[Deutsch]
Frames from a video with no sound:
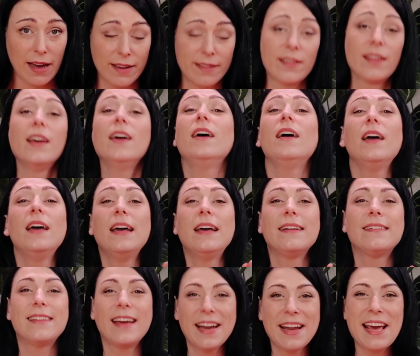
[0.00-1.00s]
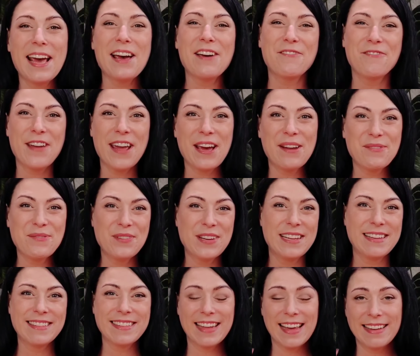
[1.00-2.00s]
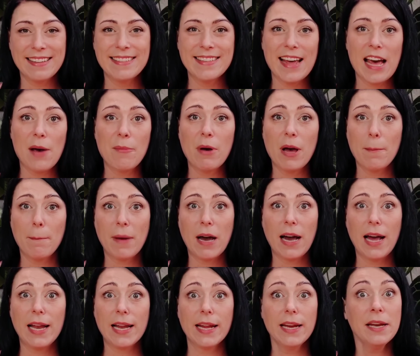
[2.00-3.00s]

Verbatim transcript: hat. Danach werden wir das Ganze aber mal